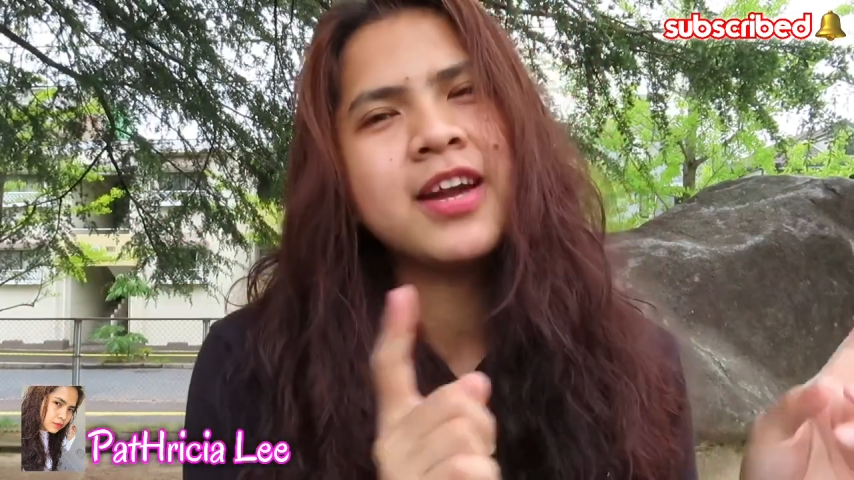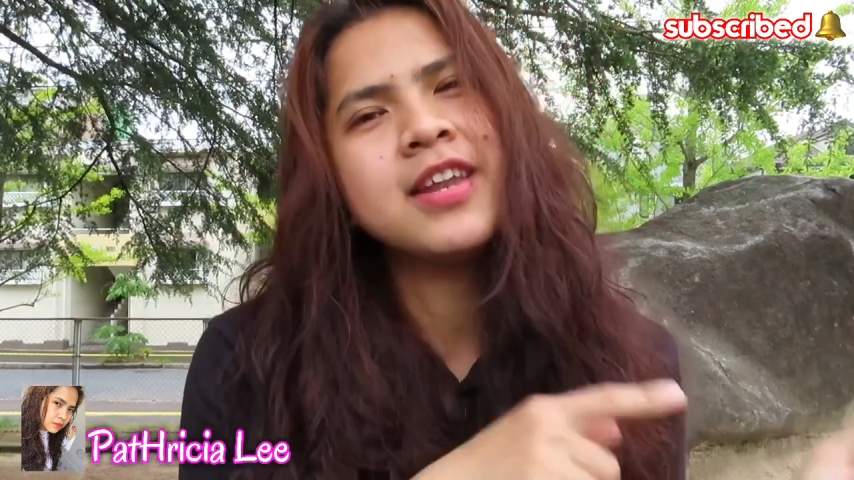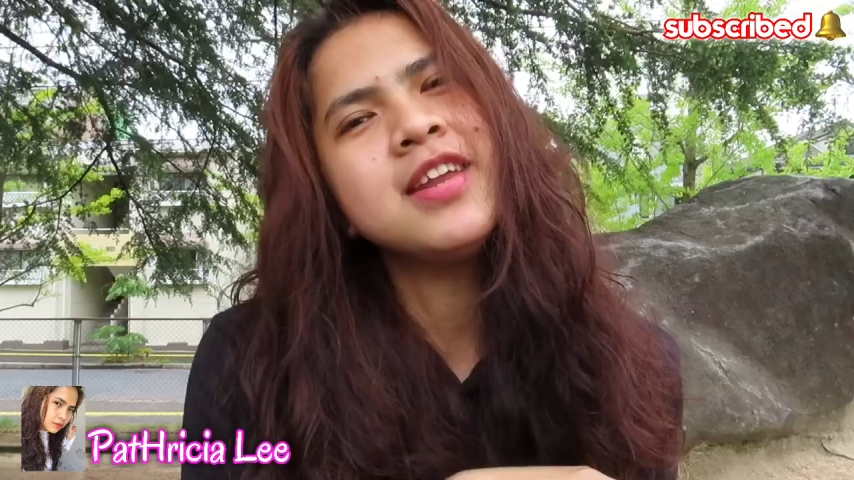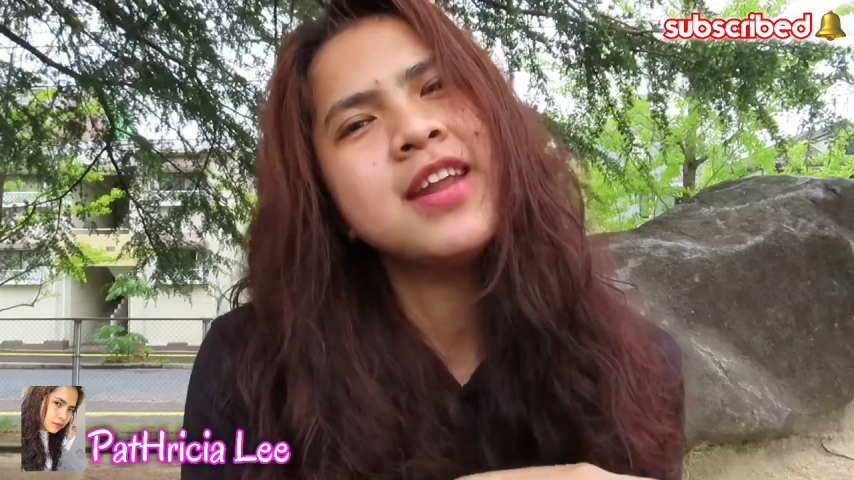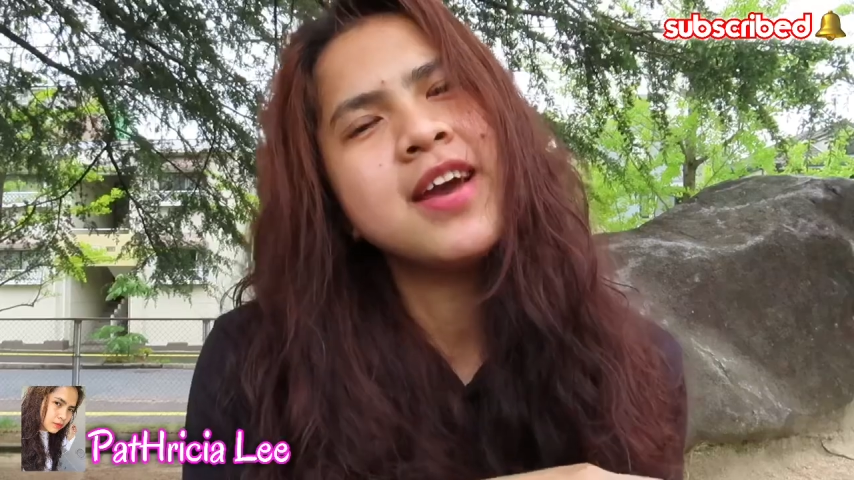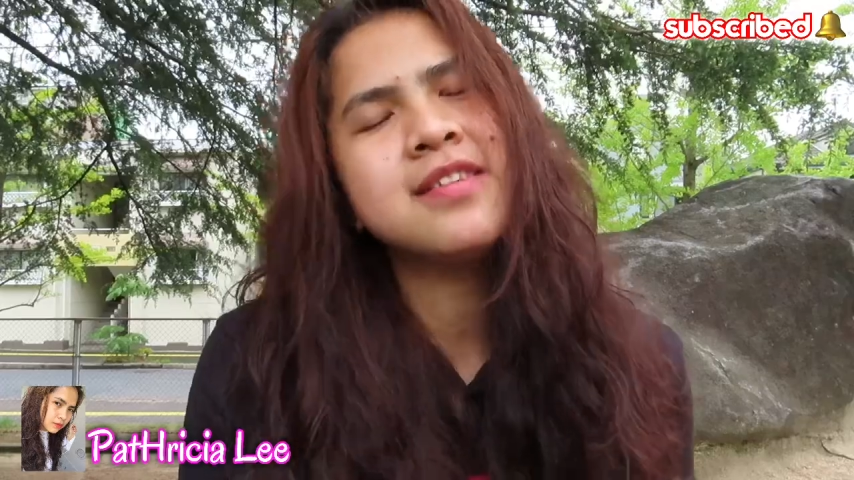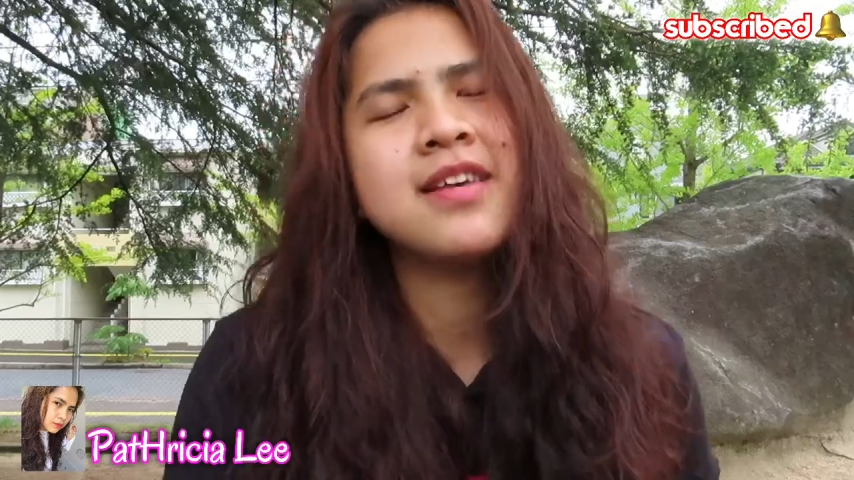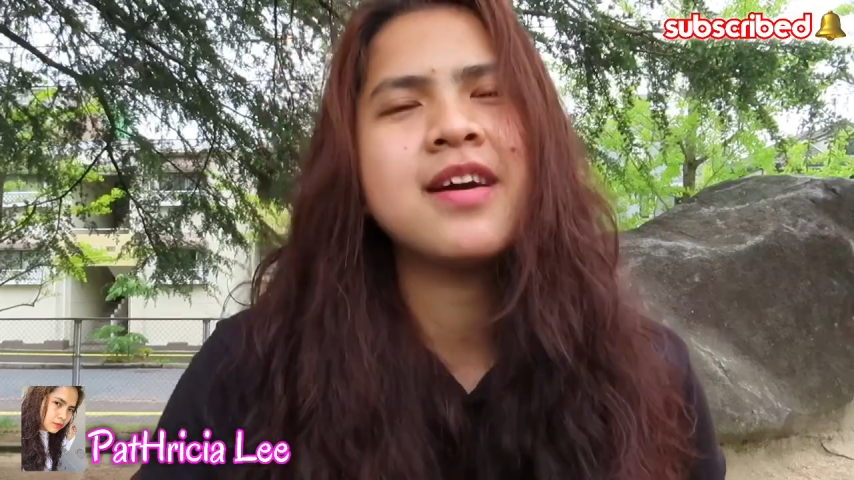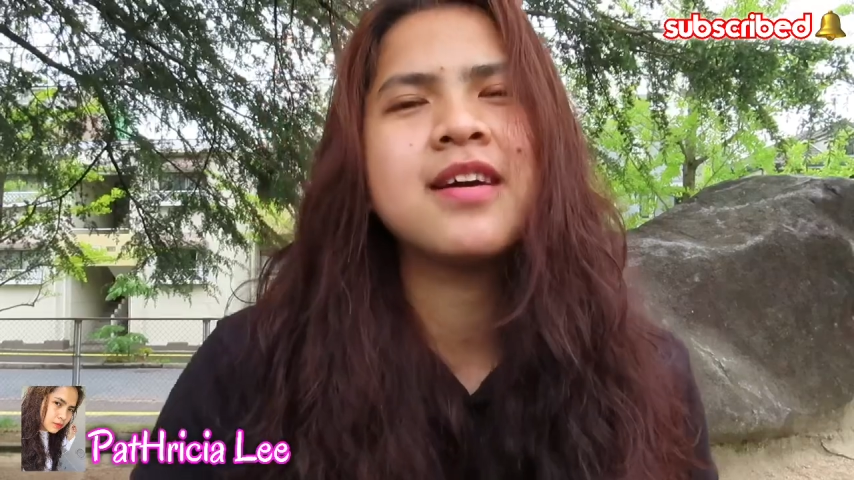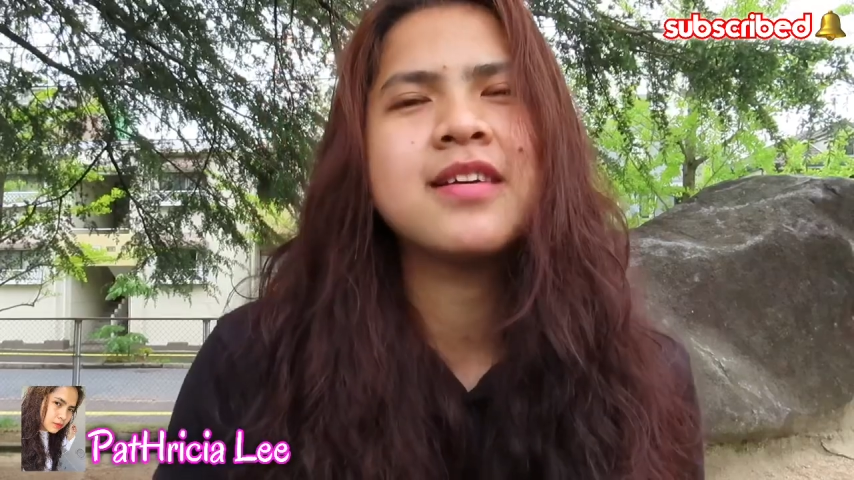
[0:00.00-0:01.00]
kanina
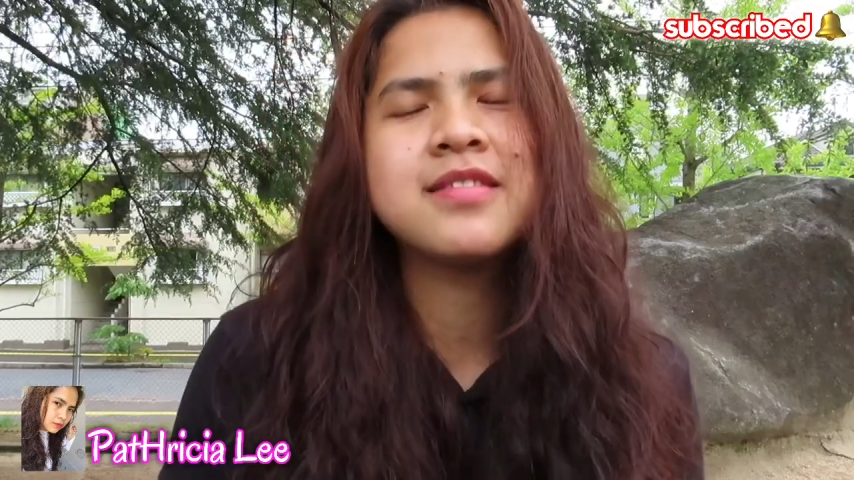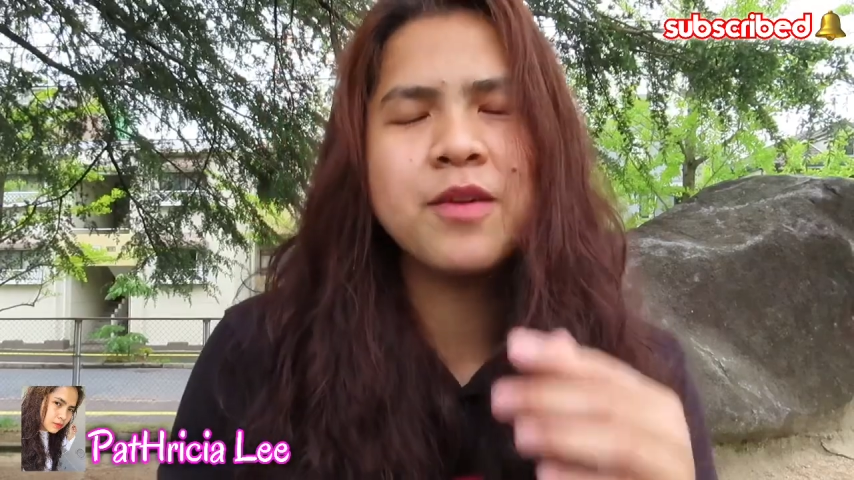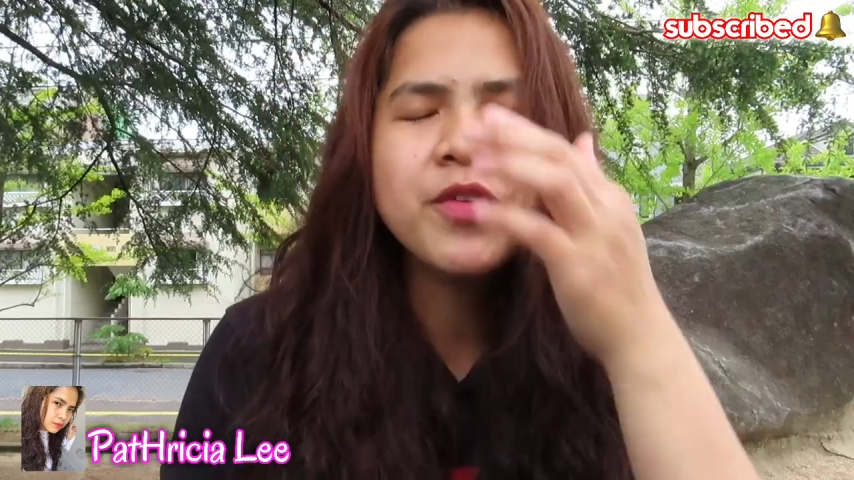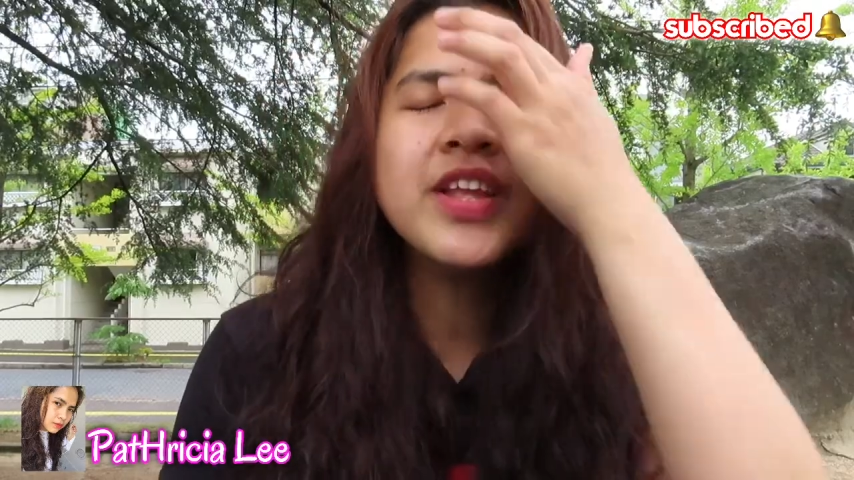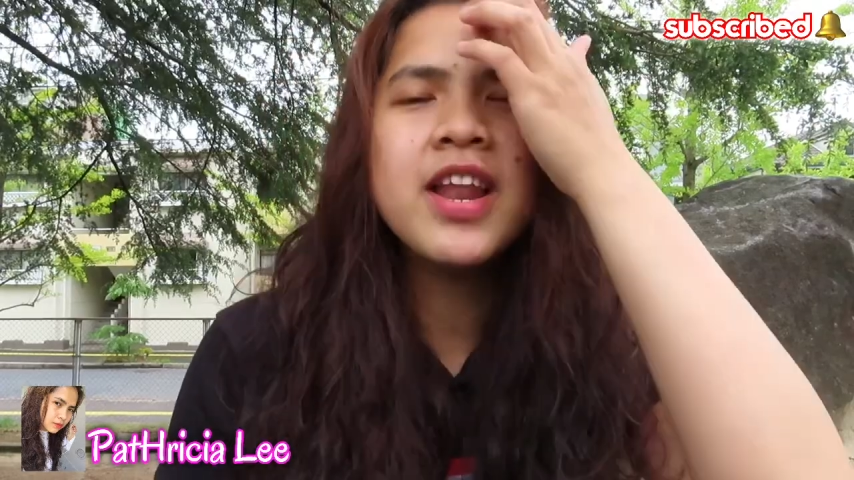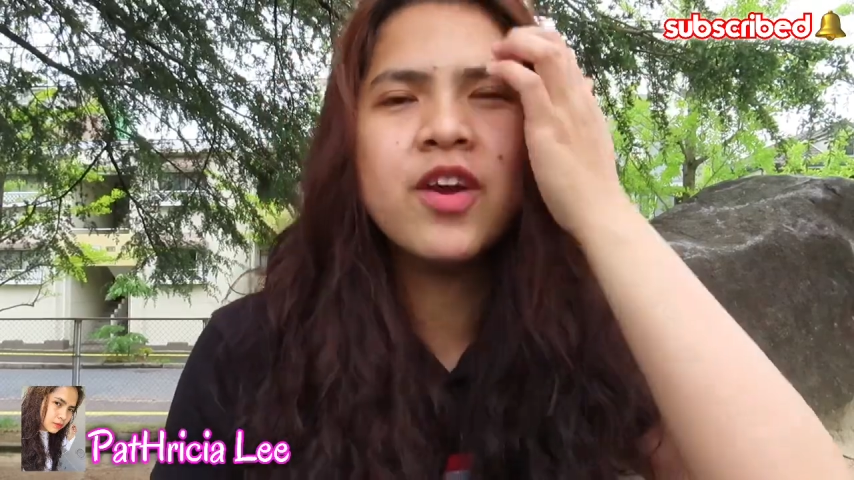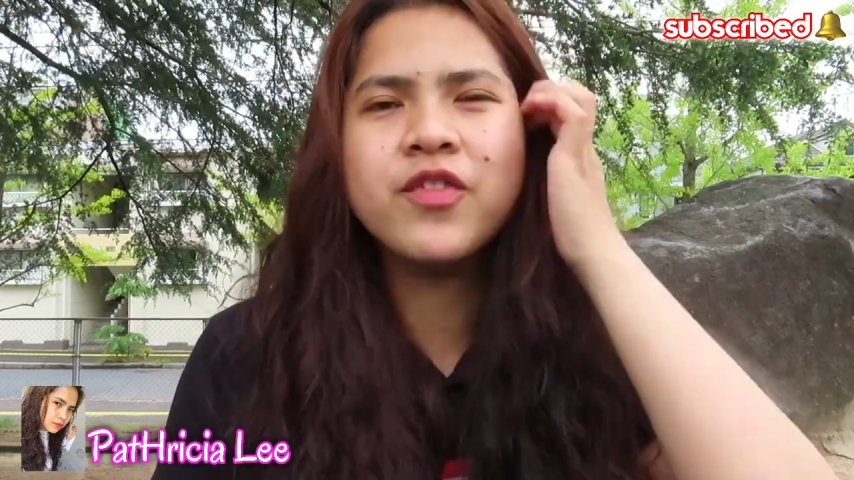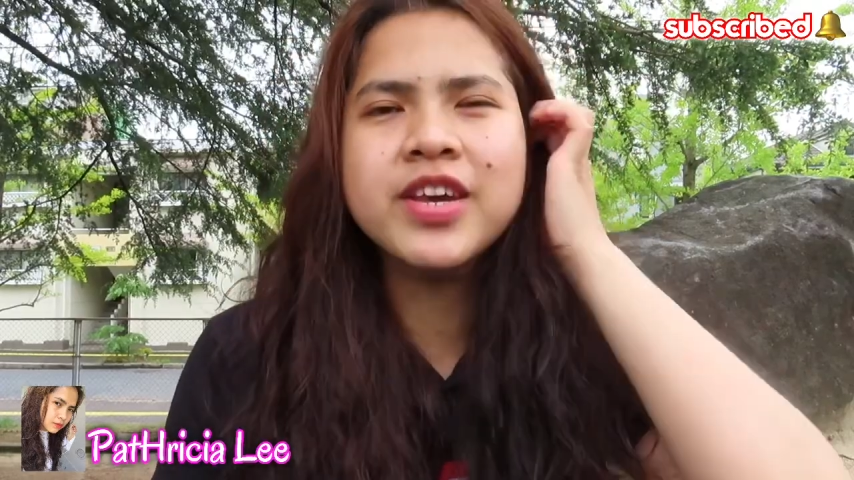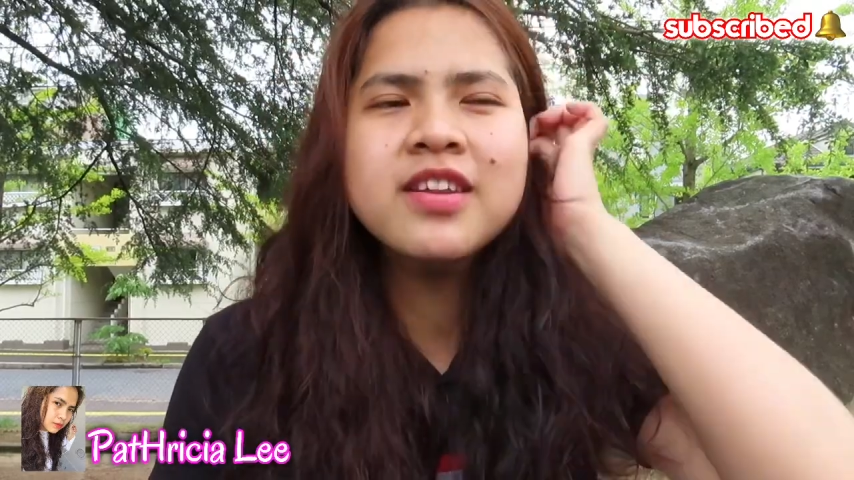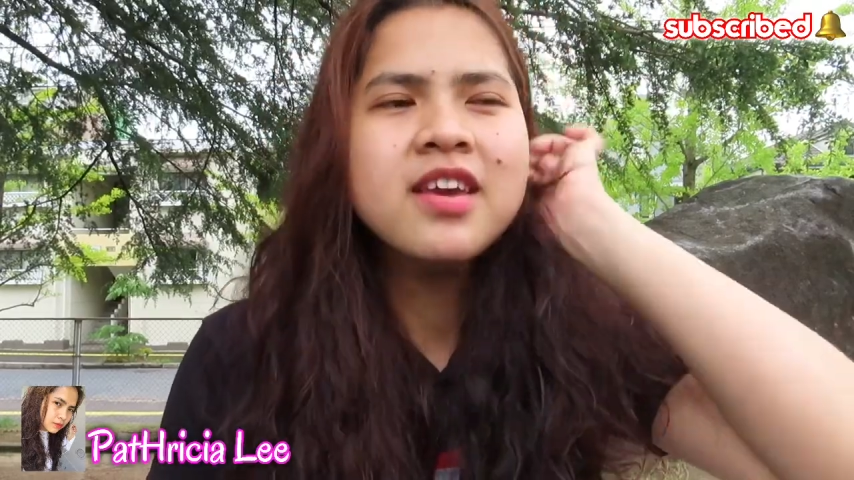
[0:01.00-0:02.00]
sa
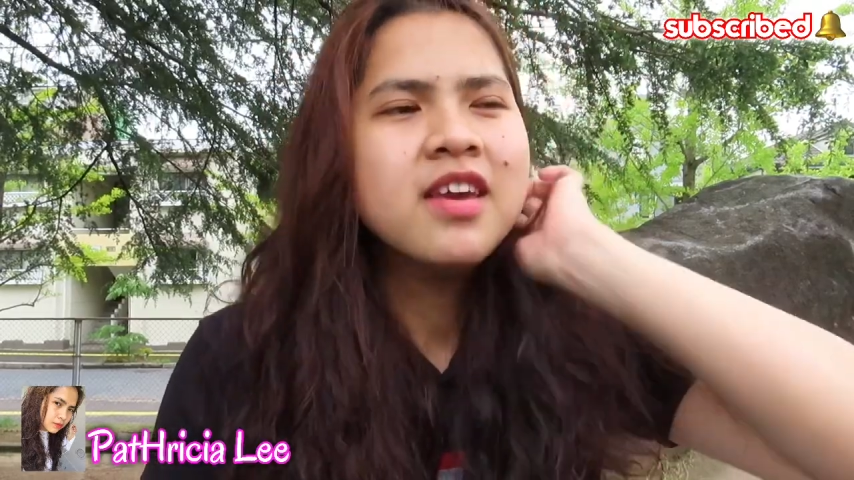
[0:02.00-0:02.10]
7-Eleven.